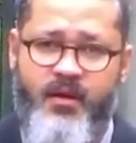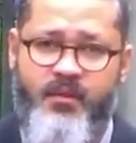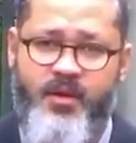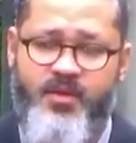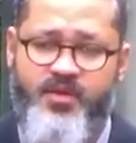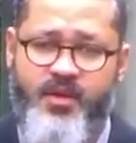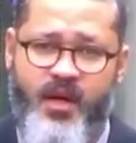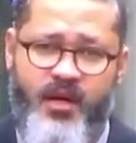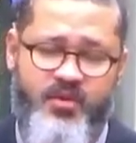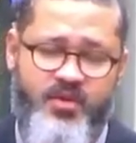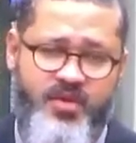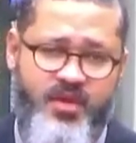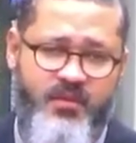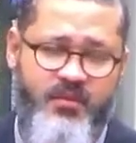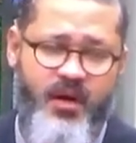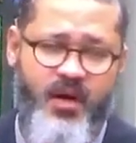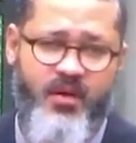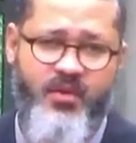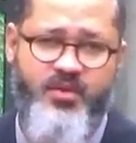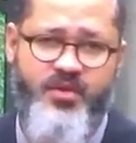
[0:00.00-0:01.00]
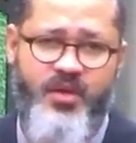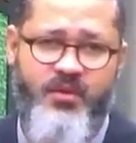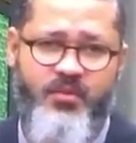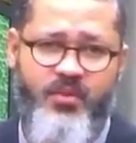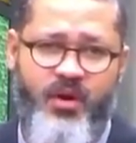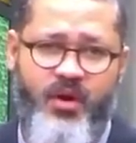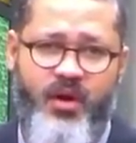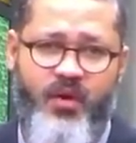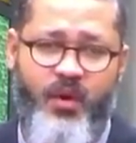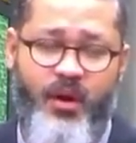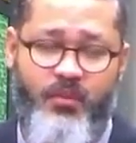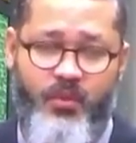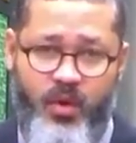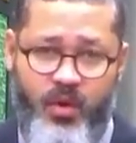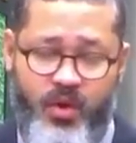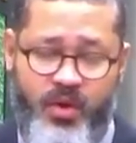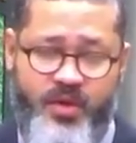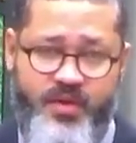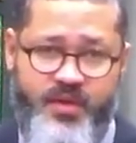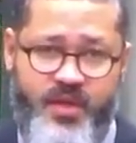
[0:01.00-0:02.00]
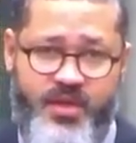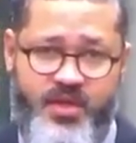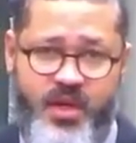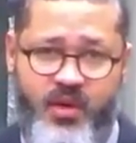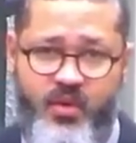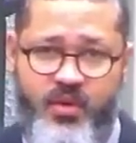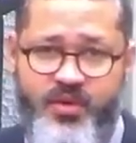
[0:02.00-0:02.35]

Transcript: Meus queridos irmãos, embora o amor seja